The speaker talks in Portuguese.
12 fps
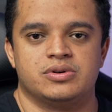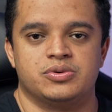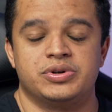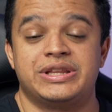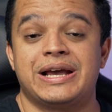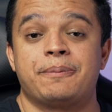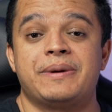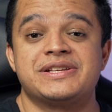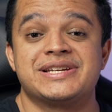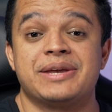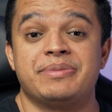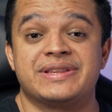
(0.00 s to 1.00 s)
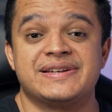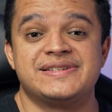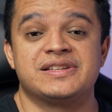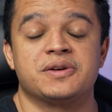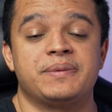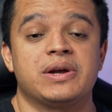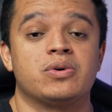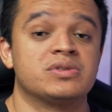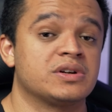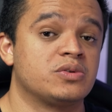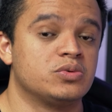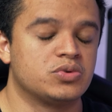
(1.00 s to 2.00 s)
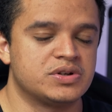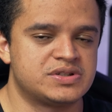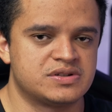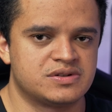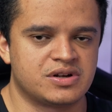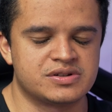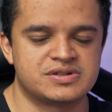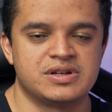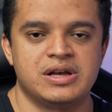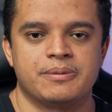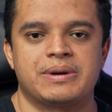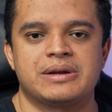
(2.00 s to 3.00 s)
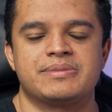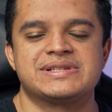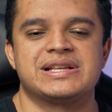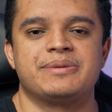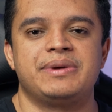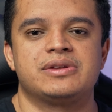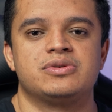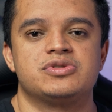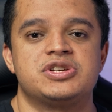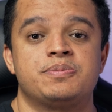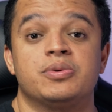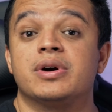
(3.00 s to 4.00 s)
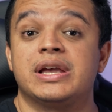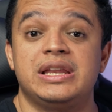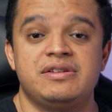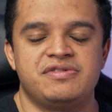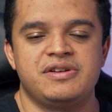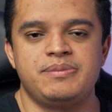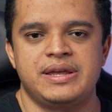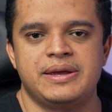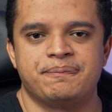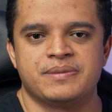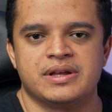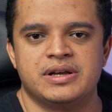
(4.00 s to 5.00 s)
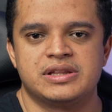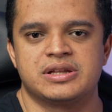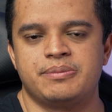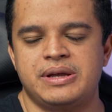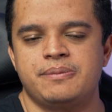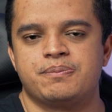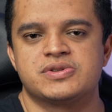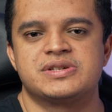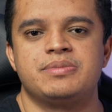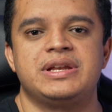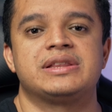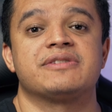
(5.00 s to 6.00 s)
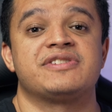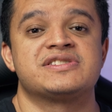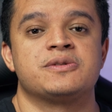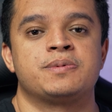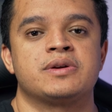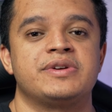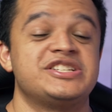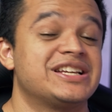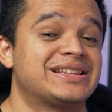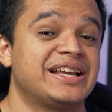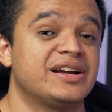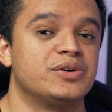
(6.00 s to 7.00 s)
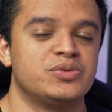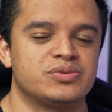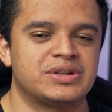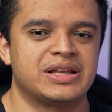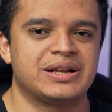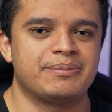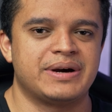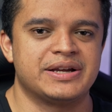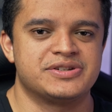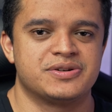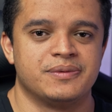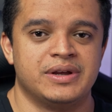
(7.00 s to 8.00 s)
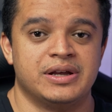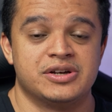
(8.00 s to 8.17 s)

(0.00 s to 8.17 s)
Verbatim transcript: O IdeaPad Game 3i também conta com dois slots para armazenamento do tipo NVMe e também possibilita fazer upgrade até 1TB.